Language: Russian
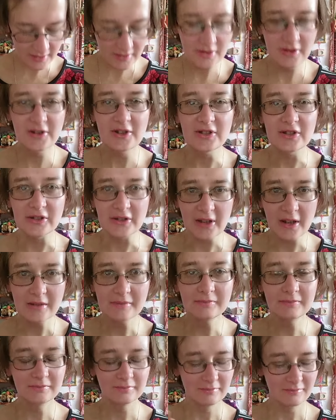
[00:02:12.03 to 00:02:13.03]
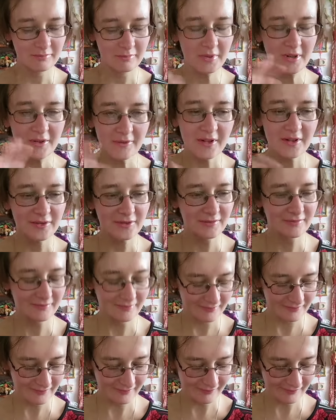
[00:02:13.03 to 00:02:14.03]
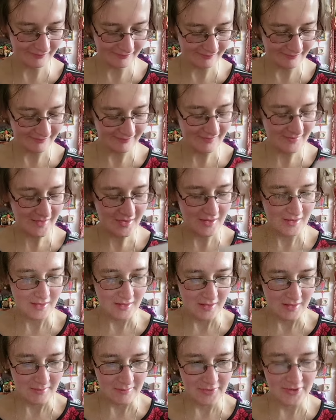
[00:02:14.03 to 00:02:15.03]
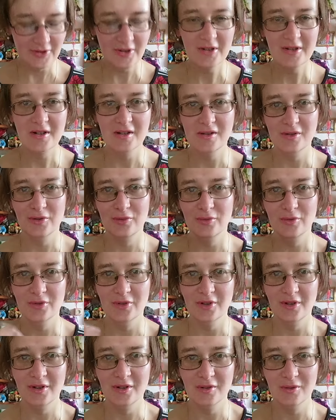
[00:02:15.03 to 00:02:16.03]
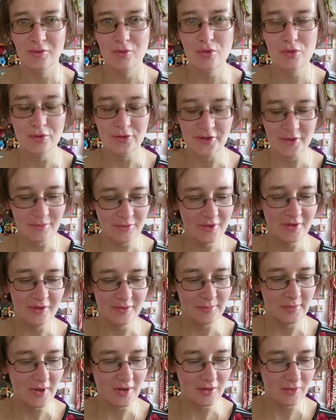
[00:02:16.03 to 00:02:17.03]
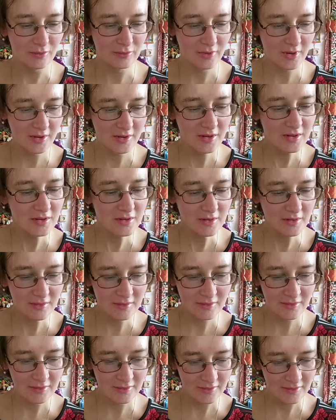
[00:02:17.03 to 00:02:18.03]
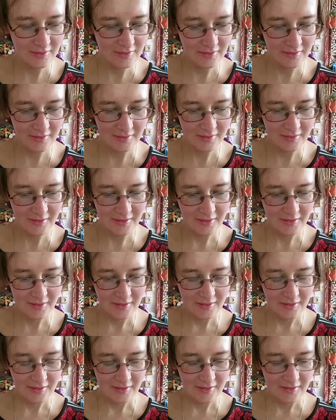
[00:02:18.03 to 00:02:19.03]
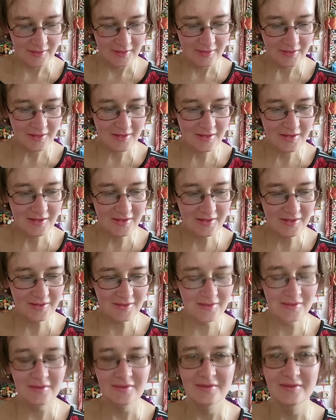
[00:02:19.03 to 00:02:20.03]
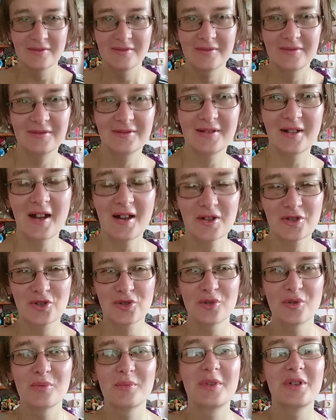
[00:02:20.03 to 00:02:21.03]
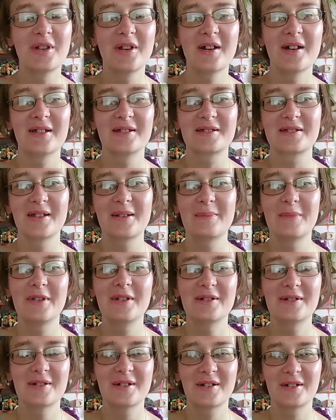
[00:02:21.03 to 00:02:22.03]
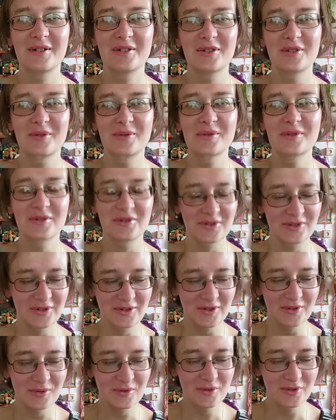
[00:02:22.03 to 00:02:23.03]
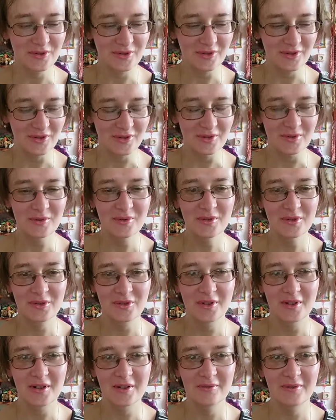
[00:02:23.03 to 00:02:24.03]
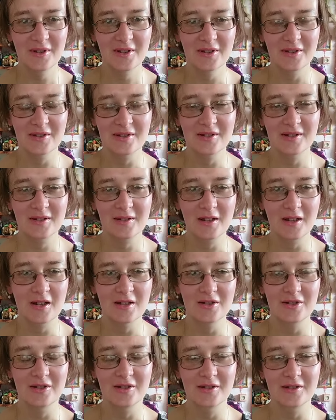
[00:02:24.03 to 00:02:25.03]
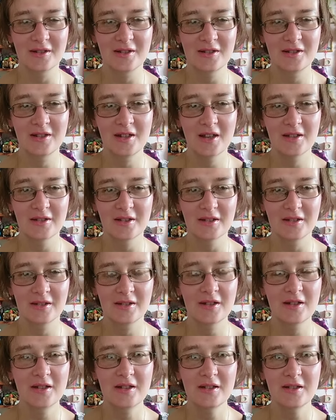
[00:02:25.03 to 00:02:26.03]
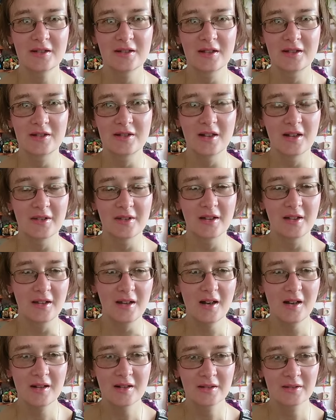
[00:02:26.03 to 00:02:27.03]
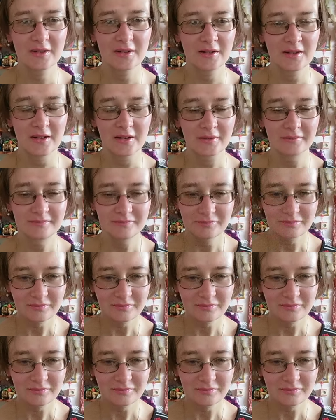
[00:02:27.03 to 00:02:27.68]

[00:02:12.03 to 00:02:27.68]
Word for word: Тинда, привет. Старалась вроде как голосом делать правильное ударение. И та, что у меня стабильно критикует, критикует, критикует, наравне, кажется, с Татьяна Т или Татьяна Я, как-то так,